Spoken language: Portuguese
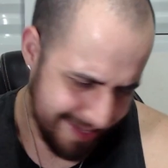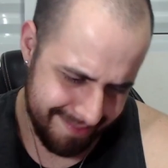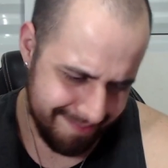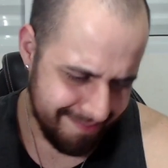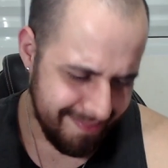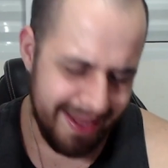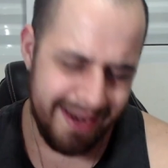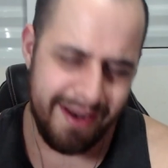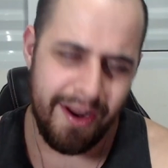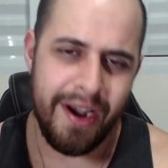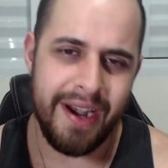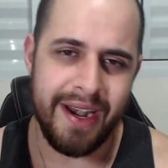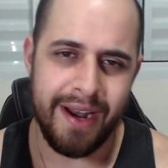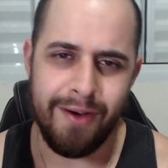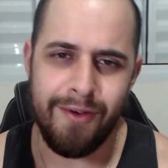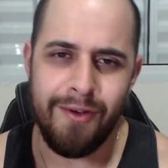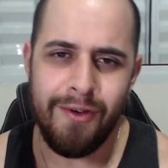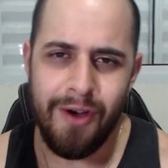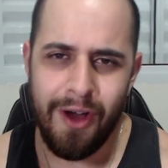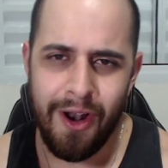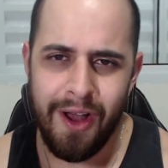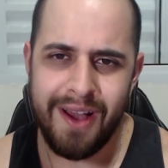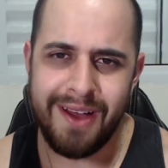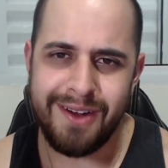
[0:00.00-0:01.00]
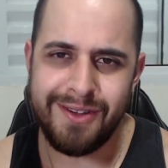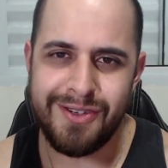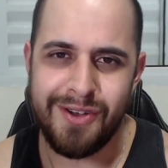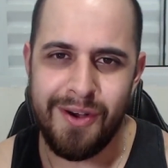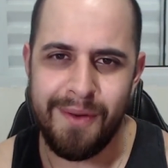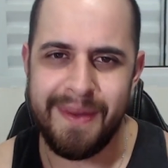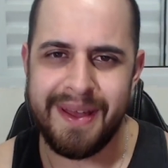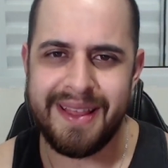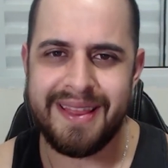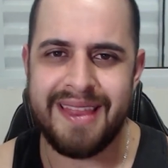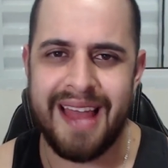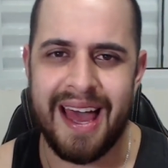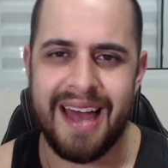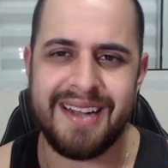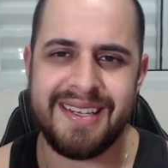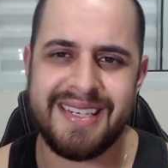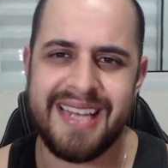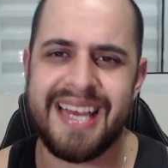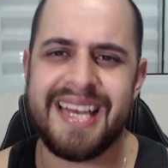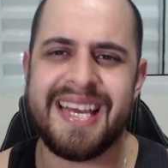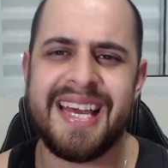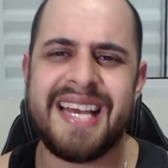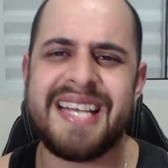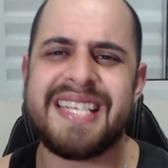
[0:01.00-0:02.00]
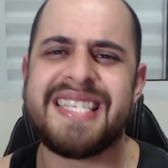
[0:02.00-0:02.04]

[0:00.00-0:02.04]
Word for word: Melhor não. Coloca nos comentários aí o que,